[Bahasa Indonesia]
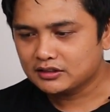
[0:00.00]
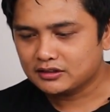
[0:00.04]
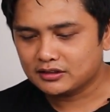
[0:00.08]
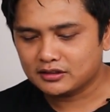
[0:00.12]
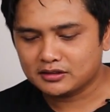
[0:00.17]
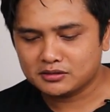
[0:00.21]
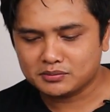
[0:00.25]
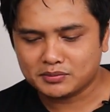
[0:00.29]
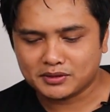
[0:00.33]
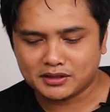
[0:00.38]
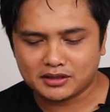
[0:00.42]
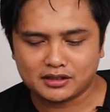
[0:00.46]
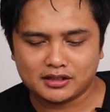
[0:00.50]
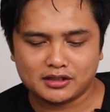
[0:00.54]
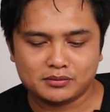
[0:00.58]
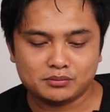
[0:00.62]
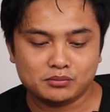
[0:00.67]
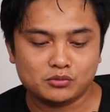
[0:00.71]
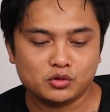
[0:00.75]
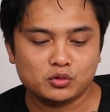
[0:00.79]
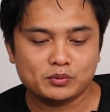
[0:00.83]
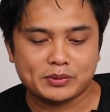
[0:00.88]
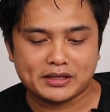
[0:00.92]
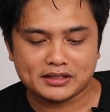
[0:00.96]
daripada
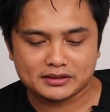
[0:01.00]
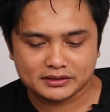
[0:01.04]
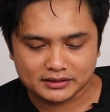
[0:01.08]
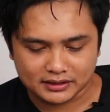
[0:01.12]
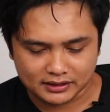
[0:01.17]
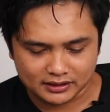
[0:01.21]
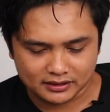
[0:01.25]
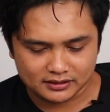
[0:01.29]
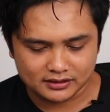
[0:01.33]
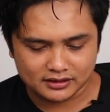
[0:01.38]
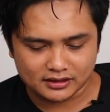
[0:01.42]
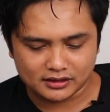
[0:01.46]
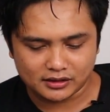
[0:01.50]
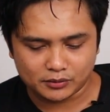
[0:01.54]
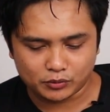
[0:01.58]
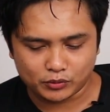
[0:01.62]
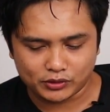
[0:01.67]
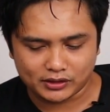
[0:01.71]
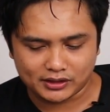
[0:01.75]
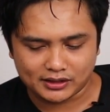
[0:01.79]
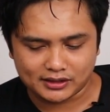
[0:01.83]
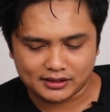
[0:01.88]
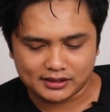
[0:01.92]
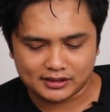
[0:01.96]
mubasir saya
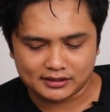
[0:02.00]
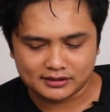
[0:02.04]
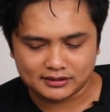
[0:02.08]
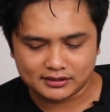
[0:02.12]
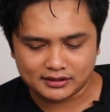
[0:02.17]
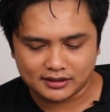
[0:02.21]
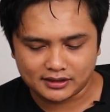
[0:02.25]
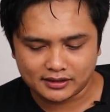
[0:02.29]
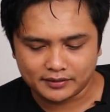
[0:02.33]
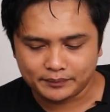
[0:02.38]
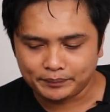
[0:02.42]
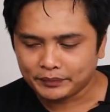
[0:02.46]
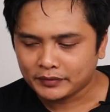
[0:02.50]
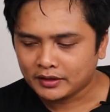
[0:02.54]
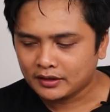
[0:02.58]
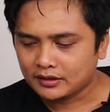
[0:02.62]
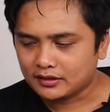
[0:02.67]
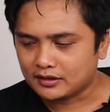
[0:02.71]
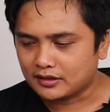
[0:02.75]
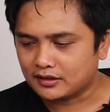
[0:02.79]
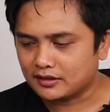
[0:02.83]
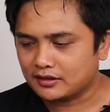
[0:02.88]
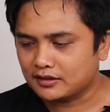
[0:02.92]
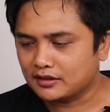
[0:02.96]
giveaway aja
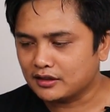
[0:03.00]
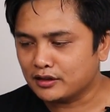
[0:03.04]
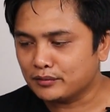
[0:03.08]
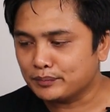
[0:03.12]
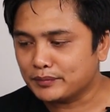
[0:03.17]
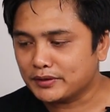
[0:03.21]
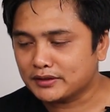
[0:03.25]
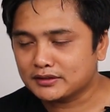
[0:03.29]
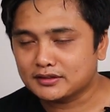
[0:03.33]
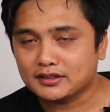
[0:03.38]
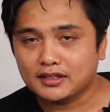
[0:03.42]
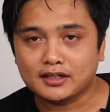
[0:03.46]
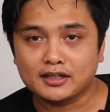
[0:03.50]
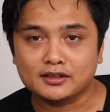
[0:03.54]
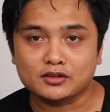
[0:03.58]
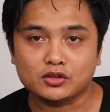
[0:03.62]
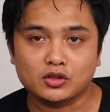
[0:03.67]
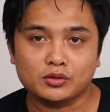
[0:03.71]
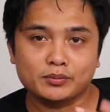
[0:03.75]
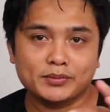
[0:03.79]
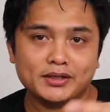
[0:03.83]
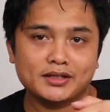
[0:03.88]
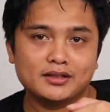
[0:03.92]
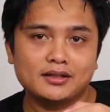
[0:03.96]
caranya gampang silahkan
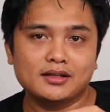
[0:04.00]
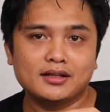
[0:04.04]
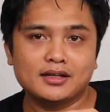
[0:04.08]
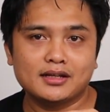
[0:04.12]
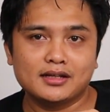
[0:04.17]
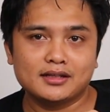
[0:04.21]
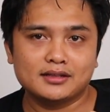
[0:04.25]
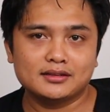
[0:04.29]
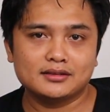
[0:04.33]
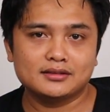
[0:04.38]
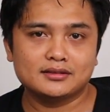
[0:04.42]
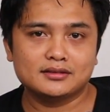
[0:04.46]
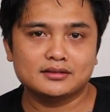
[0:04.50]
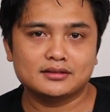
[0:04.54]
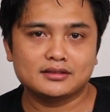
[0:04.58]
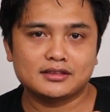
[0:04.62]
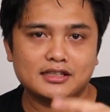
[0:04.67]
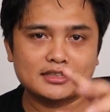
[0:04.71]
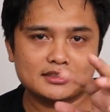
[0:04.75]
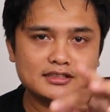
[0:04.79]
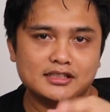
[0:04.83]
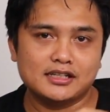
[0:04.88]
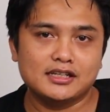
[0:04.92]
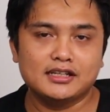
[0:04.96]
komen dan
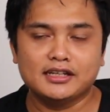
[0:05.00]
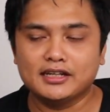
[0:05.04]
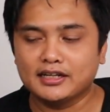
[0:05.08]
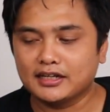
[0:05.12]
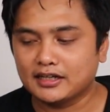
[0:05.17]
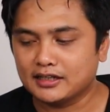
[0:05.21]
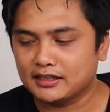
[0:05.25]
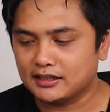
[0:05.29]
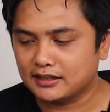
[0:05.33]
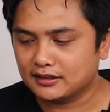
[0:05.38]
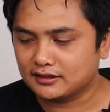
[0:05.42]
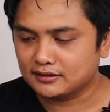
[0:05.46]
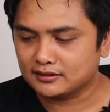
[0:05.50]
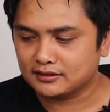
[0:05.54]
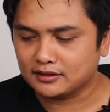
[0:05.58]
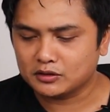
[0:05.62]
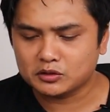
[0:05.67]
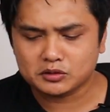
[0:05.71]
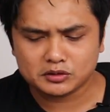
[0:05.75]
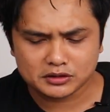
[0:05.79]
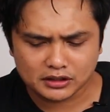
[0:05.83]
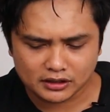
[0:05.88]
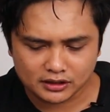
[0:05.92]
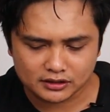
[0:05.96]
kasih IG kalian nggak
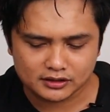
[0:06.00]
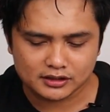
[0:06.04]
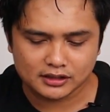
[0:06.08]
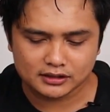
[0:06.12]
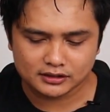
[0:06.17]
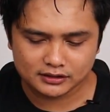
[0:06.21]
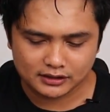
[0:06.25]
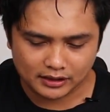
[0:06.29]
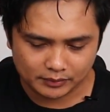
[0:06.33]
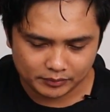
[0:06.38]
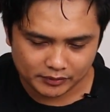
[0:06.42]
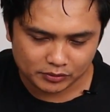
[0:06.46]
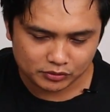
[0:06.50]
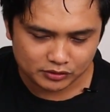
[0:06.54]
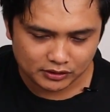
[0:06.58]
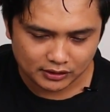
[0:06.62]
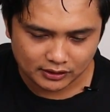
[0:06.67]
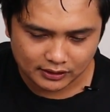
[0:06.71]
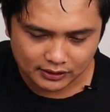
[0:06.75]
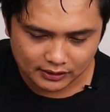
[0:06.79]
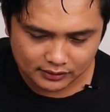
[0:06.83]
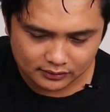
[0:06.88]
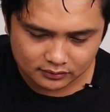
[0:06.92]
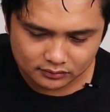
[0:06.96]
usah subscribe nggak
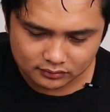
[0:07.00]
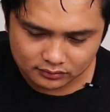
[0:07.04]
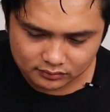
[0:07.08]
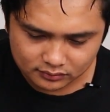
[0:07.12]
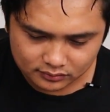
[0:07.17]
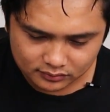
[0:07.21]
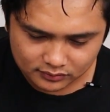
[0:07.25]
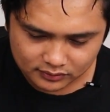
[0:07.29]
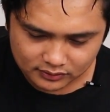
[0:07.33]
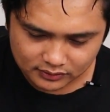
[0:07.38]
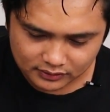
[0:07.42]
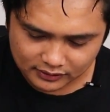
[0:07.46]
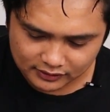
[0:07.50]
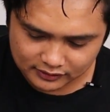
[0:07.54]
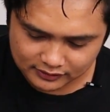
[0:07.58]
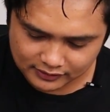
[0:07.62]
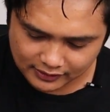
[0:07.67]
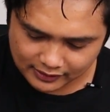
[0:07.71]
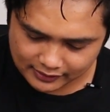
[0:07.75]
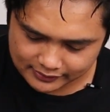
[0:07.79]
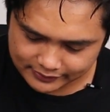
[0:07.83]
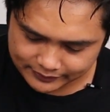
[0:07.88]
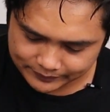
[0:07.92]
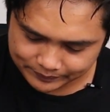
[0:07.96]
usah like
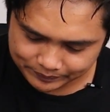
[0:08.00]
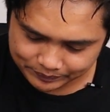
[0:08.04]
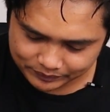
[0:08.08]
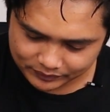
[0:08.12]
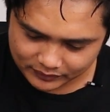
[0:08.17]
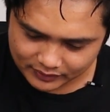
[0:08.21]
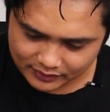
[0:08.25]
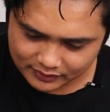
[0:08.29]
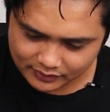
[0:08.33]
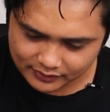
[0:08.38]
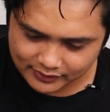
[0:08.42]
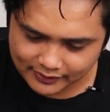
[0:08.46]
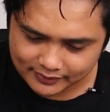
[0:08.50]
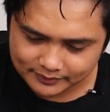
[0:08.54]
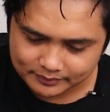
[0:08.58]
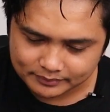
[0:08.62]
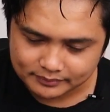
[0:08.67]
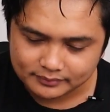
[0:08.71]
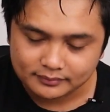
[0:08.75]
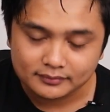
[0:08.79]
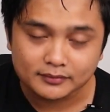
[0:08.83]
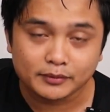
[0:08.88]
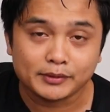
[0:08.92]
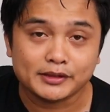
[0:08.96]
terserah lah oke
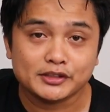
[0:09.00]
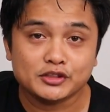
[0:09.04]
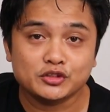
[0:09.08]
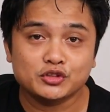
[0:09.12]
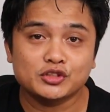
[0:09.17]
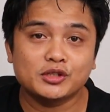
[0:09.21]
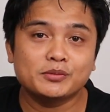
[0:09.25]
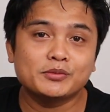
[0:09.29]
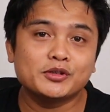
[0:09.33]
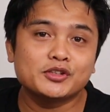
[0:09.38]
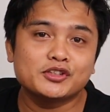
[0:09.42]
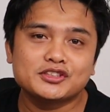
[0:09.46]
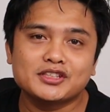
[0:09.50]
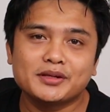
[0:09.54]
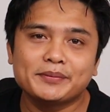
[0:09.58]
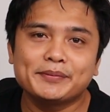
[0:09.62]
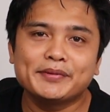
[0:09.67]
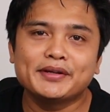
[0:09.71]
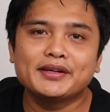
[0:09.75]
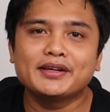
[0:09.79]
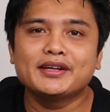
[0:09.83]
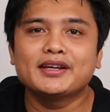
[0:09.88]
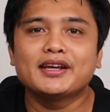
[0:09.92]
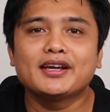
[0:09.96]
terima kasih sudah menonton
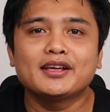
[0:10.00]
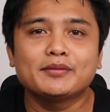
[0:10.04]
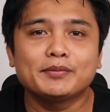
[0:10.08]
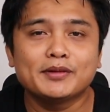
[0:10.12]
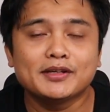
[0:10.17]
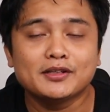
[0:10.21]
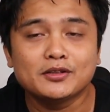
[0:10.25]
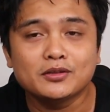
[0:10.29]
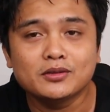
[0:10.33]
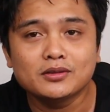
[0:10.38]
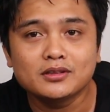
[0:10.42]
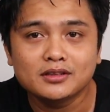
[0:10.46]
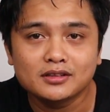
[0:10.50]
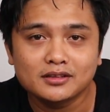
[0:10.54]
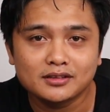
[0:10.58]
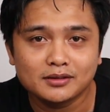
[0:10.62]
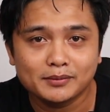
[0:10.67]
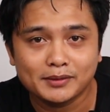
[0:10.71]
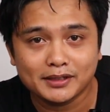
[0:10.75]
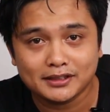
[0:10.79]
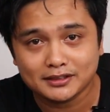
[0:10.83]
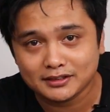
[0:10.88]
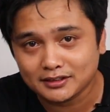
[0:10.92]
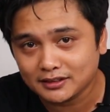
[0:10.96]
sampai video
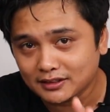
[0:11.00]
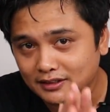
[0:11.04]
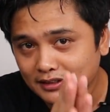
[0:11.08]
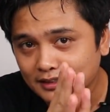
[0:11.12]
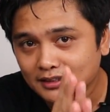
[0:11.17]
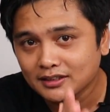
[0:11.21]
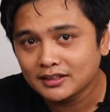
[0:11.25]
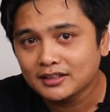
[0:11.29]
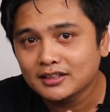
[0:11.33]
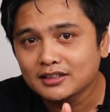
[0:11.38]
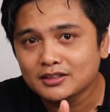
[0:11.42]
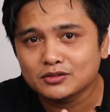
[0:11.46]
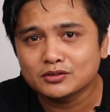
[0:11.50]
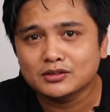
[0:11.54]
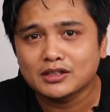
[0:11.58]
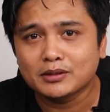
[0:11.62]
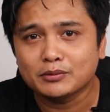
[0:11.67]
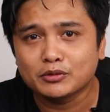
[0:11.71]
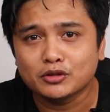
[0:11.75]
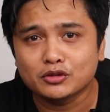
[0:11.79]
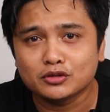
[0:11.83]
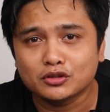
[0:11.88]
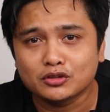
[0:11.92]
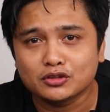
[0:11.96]
terima kasih sudah
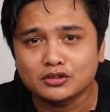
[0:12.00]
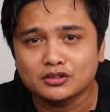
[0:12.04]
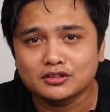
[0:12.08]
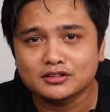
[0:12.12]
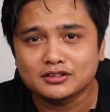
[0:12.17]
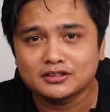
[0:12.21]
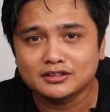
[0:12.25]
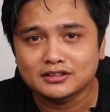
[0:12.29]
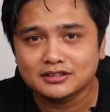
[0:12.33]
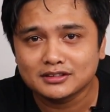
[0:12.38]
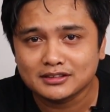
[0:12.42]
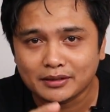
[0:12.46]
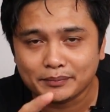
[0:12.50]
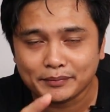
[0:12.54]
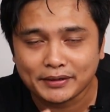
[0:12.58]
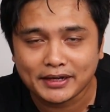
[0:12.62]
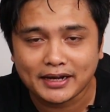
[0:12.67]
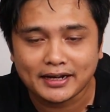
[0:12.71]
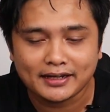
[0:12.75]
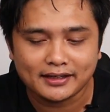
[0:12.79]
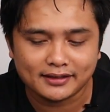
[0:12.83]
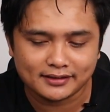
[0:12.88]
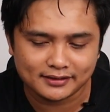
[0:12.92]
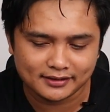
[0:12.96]
menonton sampai
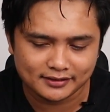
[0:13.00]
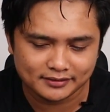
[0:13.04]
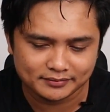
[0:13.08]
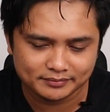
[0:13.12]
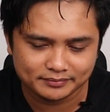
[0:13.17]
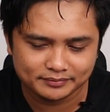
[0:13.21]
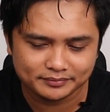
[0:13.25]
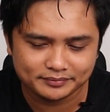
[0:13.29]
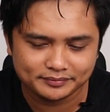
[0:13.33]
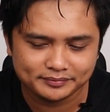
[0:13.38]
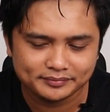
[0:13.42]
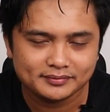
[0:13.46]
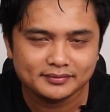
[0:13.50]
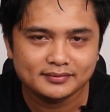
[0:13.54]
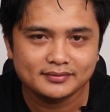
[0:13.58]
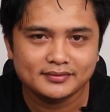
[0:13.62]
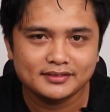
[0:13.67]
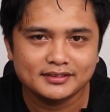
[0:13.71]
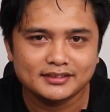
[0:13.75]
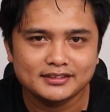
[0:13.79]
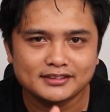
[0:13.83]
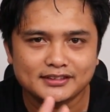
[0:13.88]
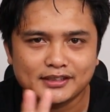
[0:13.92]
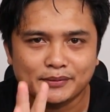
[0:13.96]
akhirnya
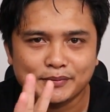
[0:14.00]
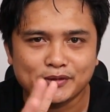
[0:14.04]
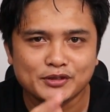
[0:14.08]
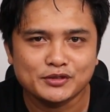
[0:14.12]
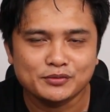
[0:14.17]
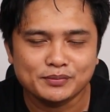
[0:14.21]
sampai